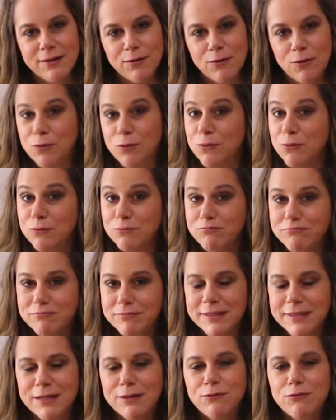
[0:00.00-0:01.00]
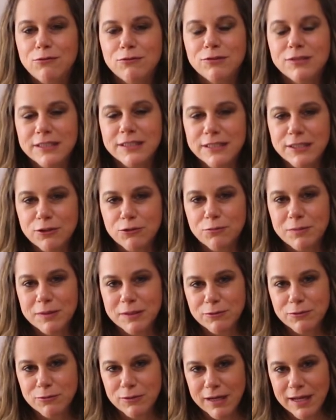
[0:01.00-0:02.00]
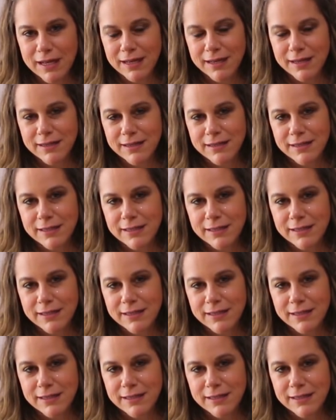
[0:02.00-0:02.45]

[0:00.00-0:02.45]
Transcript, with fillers: ou não conseguiu perdoar